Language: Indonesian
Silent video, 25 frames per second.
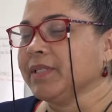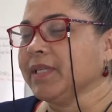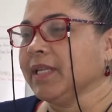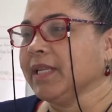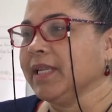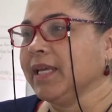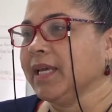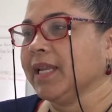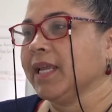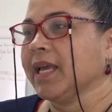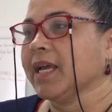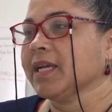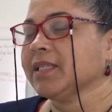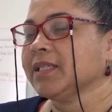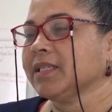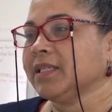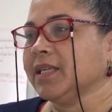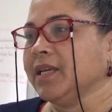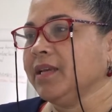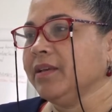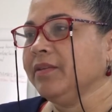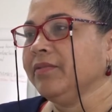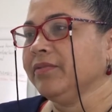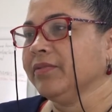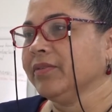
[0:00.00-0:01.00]
rapat
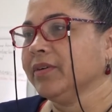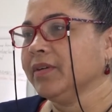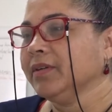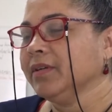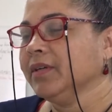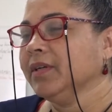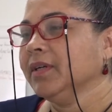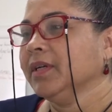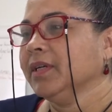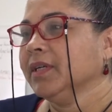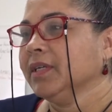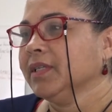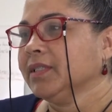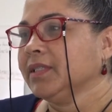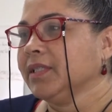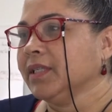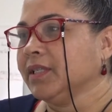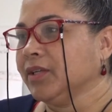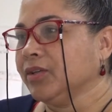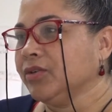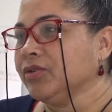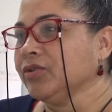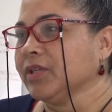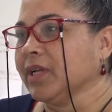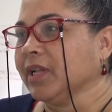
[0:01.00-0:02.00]
dening
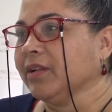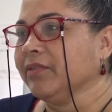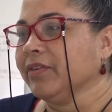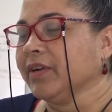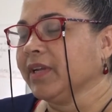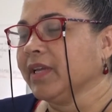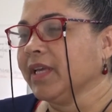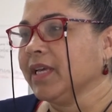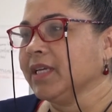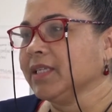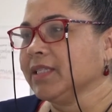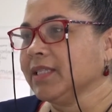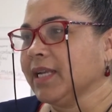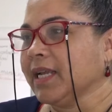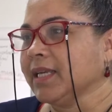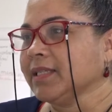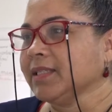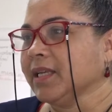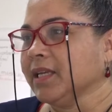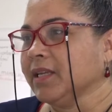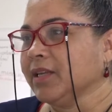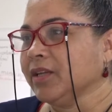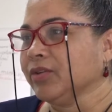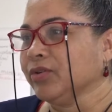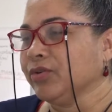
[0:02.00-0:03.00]
Kementerian Justisi
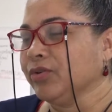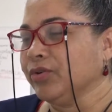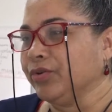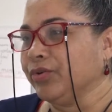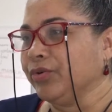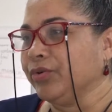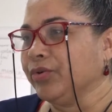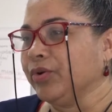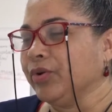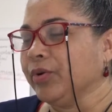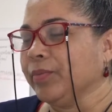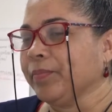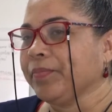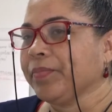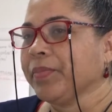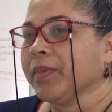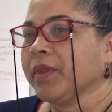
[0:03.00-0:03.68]
and Polisi.